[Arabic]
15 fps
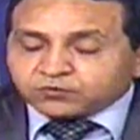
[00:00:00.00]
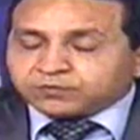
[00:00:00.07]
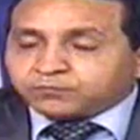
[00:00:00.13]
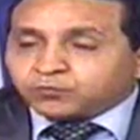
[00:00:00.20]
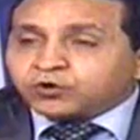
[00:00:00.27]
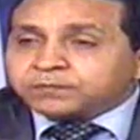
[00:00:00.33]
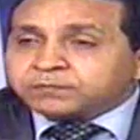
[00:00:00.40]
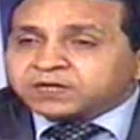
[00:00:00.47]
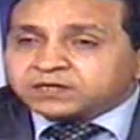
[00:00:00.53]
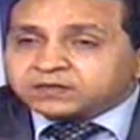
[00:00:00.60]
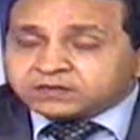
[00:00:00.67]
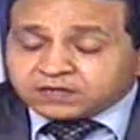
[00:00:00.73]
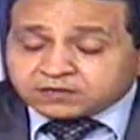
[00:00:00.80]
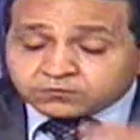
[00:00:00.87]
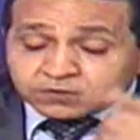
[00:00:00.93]
مهم
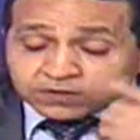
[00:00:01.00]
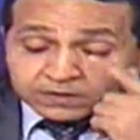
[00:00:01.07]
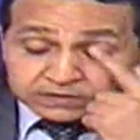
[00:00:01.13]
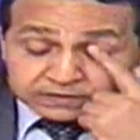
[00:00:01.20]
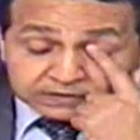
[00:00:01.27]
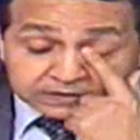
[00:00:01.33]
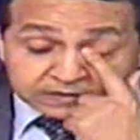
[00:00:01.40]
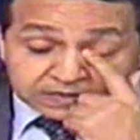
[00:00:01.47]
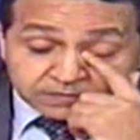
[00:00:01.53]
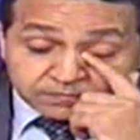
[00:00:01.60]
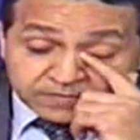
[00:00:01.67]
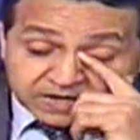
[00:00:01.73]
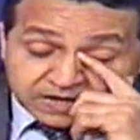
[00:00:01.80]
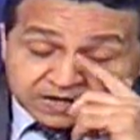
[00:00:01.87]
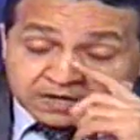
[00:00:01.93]
جدا وخاصه
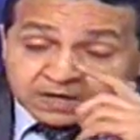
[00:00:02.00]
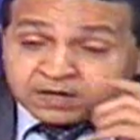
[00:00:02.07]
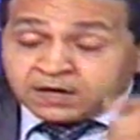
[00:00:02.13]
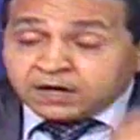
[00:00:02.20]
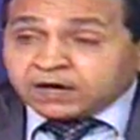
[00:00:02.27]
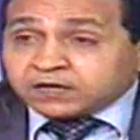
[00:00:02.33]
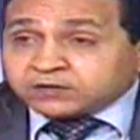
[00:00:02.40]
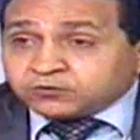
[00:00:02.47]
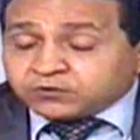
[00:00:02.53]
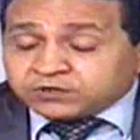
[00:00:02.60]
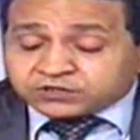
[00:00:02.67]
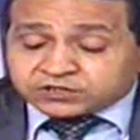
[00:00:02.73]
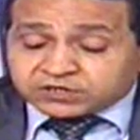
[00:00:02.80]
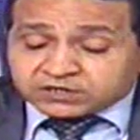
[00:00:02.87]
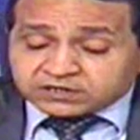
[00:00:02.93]
مع الدول
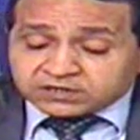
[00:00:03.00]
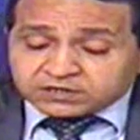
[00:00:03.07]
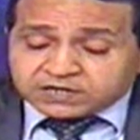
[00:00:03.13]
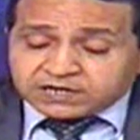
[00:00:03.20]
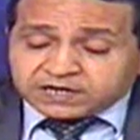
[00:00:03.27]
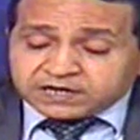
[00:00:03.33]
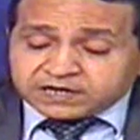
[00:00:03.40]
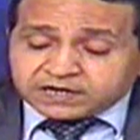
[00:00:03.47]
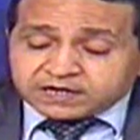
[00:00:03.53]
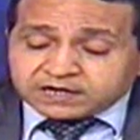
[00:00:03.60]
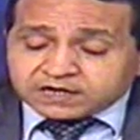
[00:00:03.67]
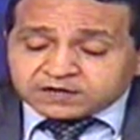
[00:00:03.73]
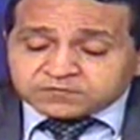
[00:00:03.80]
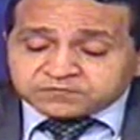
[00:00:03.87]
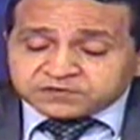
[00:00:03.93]
الشقيقه الحقيقه
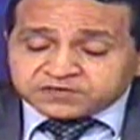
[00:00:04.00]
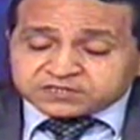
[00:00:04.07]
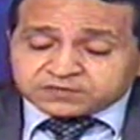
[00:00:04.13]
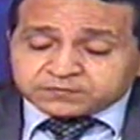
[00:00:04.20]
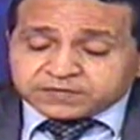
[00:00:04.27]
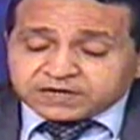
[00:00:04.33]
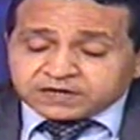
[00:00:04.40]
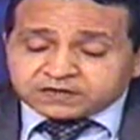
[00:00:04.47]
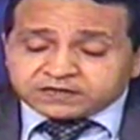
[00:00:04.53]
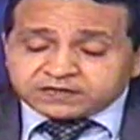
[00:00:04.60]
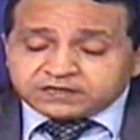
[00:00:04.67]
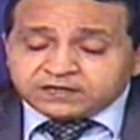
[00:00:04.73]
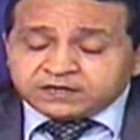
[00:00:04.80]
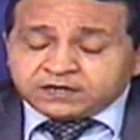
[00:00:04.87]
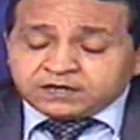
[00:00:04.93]
كان في اجتماع
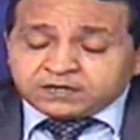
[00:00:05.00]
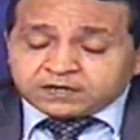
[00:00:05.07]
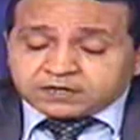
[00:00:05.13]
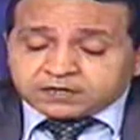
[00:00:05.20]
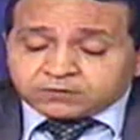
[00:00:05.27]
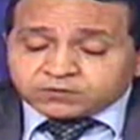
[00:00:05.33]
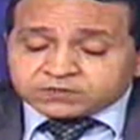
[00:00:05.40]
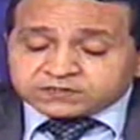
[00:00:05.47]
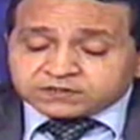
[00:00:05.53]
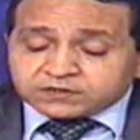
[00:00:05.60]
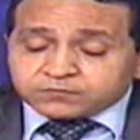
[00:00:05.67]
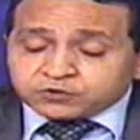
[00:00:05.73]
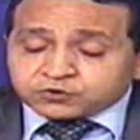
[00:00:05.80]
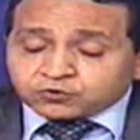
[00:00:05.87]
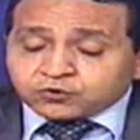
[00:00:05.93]
لوزير آه،
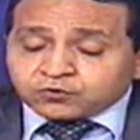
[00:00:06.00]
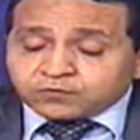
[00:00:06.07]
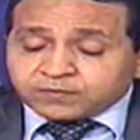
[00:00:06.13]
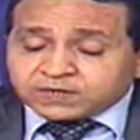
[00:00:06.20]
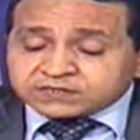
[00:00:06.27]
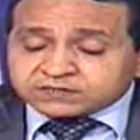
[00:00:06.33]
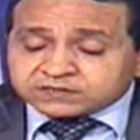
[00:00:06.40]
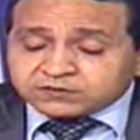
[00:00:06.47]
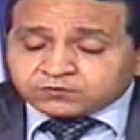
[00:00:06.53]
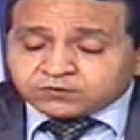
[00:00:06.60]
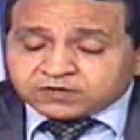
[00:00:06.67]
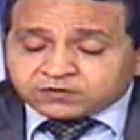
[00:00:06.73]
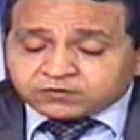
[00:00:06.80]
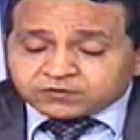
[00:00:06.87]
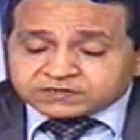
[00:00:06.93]
البترول المصري
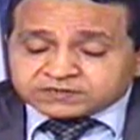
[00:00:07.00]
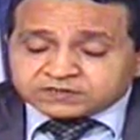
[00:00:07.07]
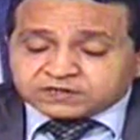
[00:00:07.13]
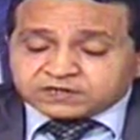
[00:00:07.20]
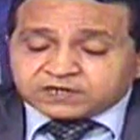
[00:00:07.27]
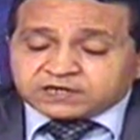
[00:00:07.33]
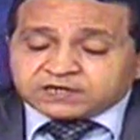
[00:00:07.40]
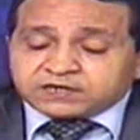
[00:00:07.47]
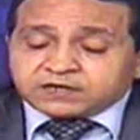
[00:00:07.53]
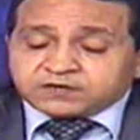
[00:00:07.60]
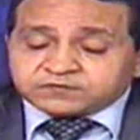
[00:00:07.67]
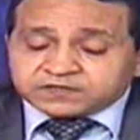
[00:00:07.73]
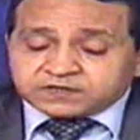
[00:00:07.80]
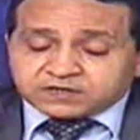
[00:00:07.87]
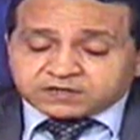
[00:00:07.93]
ووزير
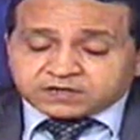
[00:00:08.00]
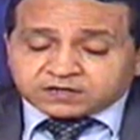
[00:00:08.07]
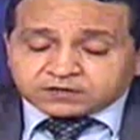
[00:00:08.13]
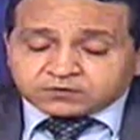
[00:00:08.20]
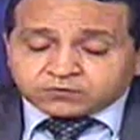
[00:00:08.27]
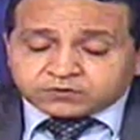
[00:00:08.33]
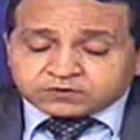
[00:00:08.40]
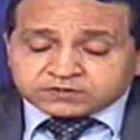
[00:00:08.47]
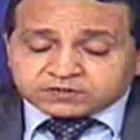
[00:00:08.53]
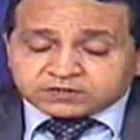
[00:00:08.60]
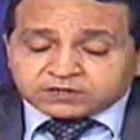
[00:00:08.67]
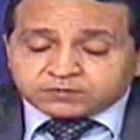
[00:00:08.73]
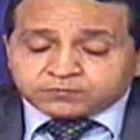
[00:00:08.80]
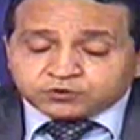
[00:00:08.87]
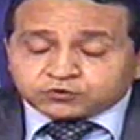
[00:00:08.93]
النفط العراقي ووزير
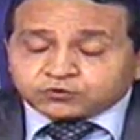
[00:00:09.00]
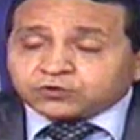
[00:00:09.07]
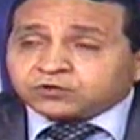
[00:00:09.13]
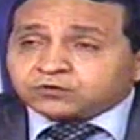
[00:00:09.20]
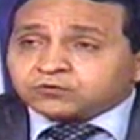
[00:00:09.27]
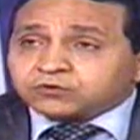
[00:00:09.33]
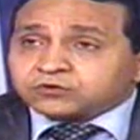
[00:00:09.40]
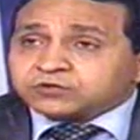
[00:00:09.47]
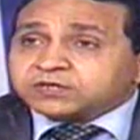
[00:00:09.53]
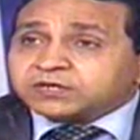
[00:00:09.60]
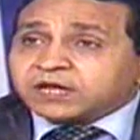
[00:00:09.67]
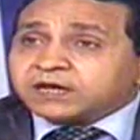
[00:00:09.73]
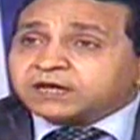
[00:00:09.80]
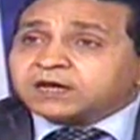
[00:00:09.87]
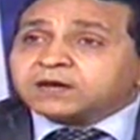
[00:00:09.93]
البترول الاردني
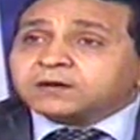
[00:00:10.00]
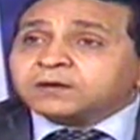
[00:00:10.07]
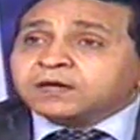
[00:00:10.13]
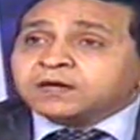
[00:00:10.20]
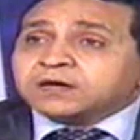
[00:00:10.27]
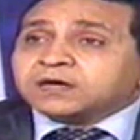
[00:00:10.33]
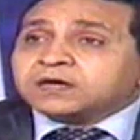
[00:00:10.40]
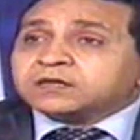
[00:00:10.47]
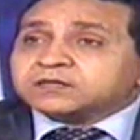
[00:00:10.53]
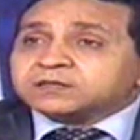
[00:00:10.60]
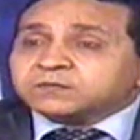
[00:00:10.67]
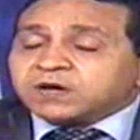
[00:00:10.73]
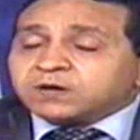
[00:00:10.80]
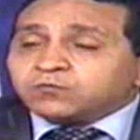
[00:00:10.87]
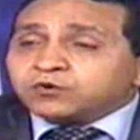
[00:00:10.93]
الحقيقه كان
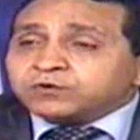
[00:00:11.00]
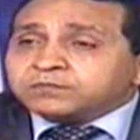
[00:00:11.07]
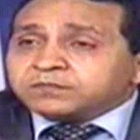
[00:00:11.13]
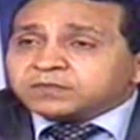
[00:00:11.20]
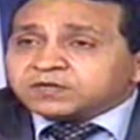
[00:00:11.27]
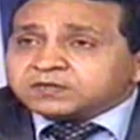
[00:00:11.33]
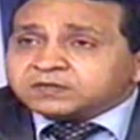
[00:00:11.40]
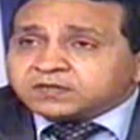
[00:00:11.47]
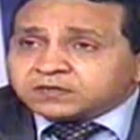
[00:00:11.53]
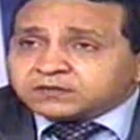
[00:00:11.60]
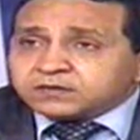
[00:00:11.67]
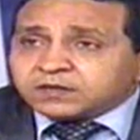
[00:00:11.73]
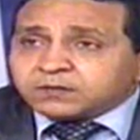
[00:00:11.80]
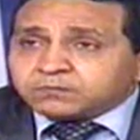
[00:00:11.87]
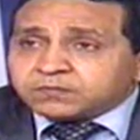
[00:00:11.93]
اجتماع مهم
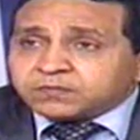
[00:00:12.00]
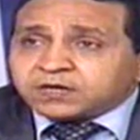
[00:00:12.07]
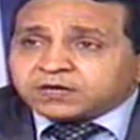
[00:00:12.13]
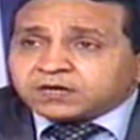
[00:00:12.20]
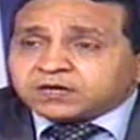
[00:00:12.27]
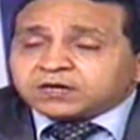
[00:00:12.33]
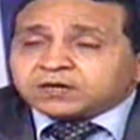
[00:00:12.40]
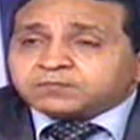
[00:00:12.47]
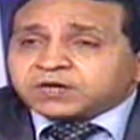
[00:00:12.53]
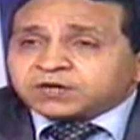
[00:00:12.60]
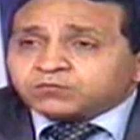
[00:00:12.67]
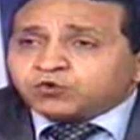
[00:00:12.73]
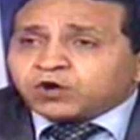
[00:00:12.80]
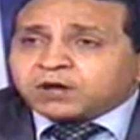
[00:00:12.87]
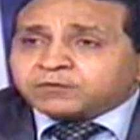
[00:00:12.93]
جدا ضم
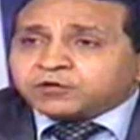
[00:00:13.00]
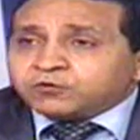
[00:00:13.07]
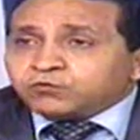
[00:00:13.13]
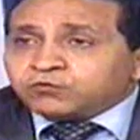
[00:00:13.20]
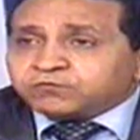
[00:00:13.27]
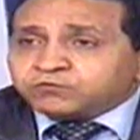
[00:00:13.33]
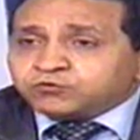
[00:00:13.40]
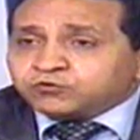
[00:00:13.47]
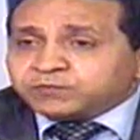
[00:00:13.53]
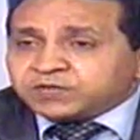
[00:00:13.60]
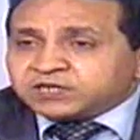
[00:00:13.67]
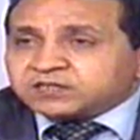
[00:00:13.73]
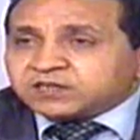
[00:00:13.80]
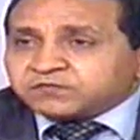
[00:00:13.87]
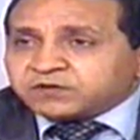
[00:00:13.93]
مجموعه من الوفود
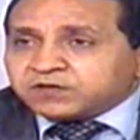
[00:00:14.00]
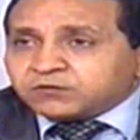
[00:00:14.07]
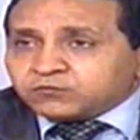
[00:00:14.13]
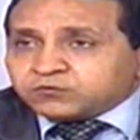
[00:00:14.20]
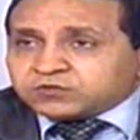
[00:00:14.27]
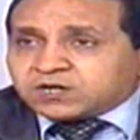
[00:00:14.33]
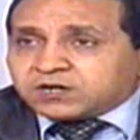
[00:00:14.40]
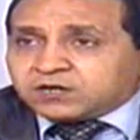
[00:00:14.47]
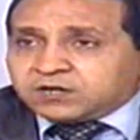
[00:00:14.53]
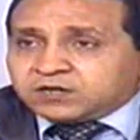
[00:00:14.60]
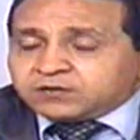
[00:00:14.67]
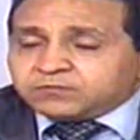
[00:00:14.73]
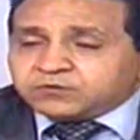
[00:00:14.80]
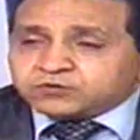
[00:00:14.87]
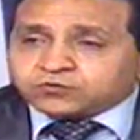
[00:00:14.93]
بالاضافه الى وزراء
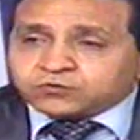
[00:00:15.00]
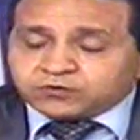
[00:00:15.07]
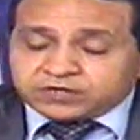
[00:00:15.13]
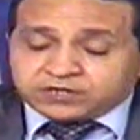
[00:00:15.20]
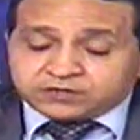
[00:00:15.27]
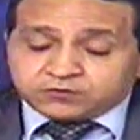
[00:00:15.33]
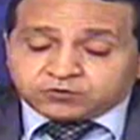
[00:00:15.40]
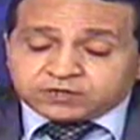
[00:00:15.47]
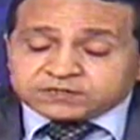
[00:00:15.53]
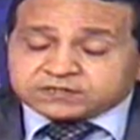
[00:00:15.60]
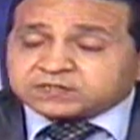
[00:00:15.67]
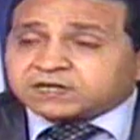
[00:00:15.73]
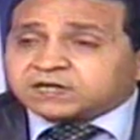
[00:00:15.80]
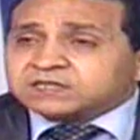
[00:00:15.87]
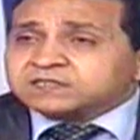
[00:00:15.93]
البترول للدول
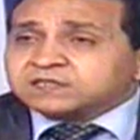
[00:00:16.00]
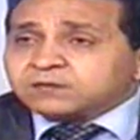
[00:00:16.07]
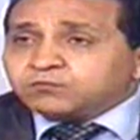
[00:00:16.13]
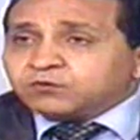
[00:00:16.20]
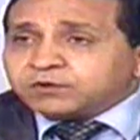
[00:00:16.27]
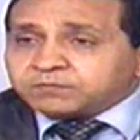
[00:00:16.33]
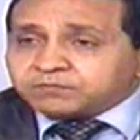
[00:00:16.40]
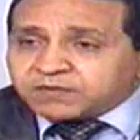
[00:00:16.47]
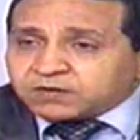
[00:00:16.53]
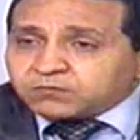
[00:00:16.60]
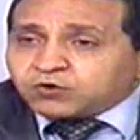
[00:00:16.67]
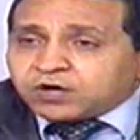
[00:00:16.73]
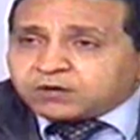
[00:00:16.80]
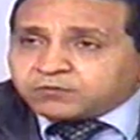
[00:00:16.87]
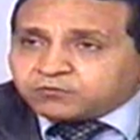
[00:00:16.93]
الثلاث ضم
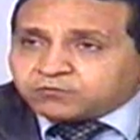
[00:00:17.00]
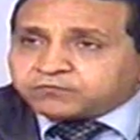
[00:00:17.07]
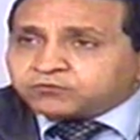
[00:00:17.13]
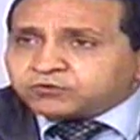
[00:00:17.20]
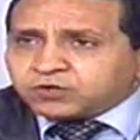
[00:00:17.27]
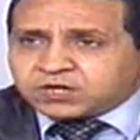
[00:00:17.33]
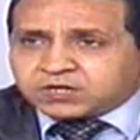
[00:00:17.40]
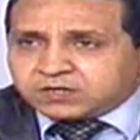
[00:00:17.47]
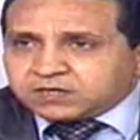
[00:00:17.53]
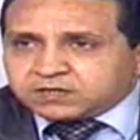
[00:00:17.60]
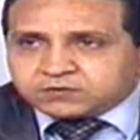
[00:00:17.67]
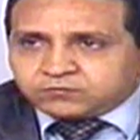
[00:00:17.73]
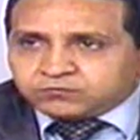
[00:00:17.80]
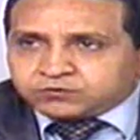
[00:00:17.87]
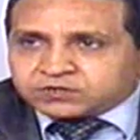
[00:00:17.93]
مجموعه من الوفود
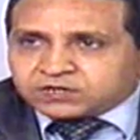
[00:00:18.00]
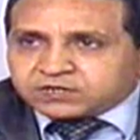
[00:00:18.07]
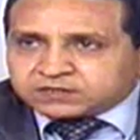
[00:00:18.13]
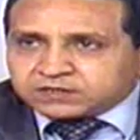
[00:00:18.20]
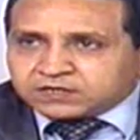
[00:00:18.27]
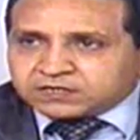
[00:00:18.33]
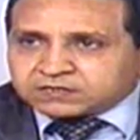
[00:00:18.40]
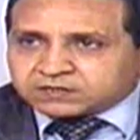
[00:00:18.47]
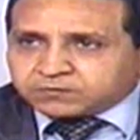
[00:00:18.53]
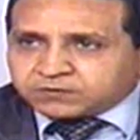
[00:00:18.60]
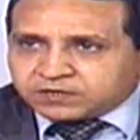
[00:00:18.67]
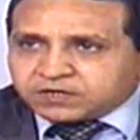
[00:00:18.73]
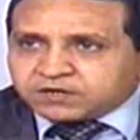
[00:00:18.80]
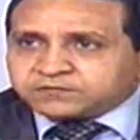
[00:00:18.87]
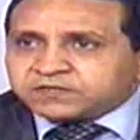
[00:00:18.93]
وقيادات الوزارات الخاصه
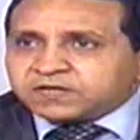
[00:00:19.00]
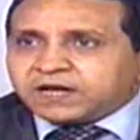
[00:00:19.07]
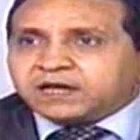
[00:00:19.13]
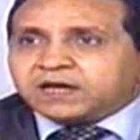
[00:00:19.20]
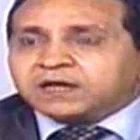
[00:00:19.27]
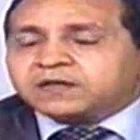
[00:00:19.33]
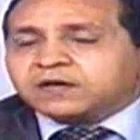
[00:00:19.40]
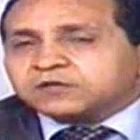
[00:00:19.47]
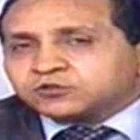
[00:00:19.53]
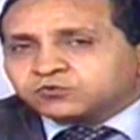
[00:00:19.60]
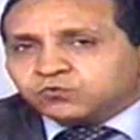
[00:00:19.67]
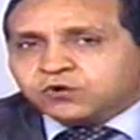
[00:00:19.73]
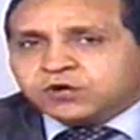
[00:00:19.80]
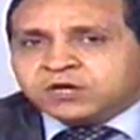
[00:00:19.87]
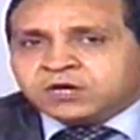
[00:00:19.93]
بالنفط الحقيقه
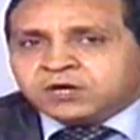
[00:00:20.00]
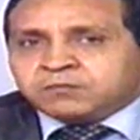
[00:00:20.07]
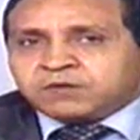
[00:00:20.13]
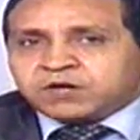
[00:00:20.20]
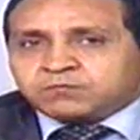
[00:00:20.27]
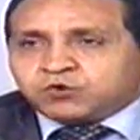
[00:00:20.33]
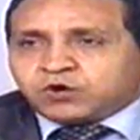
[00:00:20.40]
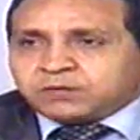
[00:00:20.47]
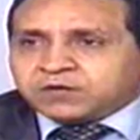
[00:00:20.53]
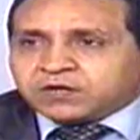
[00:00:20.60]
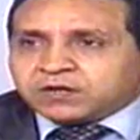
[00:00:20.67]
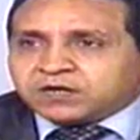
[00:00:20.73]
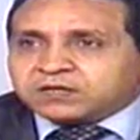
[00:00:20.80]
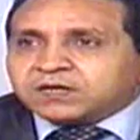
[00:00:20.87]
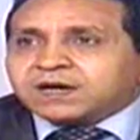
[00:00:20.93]
ناقشوا مجموعه من
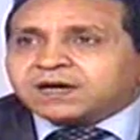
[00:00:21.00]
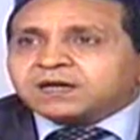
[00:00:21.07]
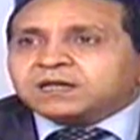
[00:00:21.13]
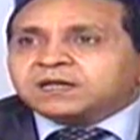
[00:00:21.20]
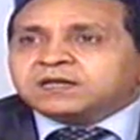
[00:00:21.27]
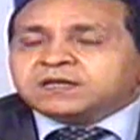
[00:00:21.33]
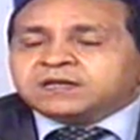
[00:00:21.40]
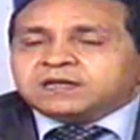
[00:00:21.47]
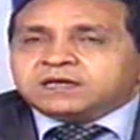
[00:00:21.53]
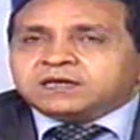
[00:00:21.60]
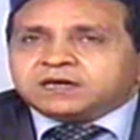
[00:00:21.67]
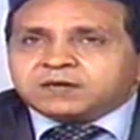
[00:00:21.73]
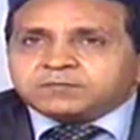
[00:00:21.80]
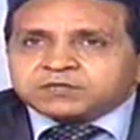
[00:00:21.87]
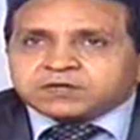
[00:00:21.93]
القضايا
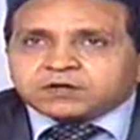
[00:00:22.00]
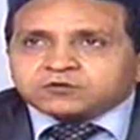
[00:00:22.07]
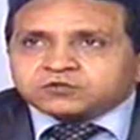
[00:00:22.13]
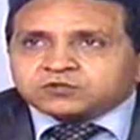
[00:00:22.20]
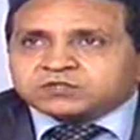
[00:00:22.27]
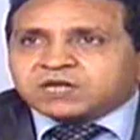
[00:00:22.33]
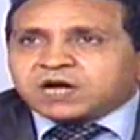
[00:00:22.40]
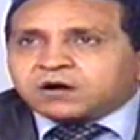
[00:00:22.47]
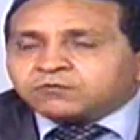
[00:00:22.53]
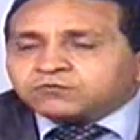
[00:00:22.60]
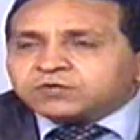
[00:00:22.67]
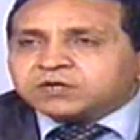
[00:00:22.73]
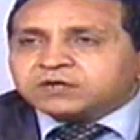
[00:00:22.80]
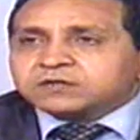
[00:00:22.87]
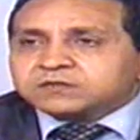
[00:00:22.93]
اللي هي بتخص
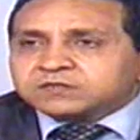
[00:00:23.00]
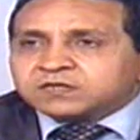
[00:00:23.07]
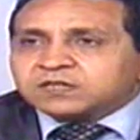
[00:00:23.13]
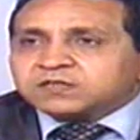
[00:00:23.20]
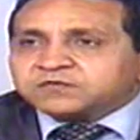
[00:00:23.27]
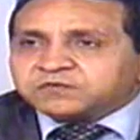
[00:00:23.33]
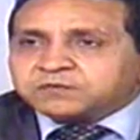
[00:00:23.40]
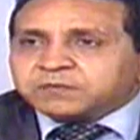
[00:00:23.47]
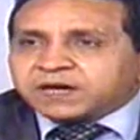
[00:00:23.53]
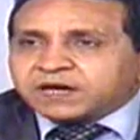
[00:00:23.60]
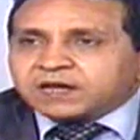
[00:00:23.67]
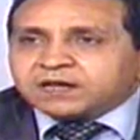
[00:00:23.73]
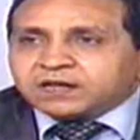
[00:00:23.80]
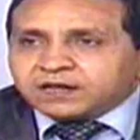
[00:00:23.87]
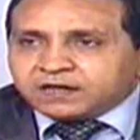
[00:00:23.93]
التعاون الاقتصادي في
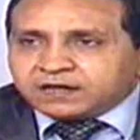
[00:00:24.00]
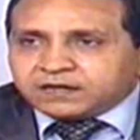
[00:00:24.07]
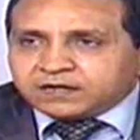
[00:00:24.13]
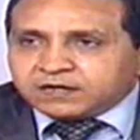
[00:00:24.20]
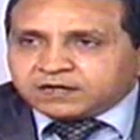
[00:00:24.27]
مجال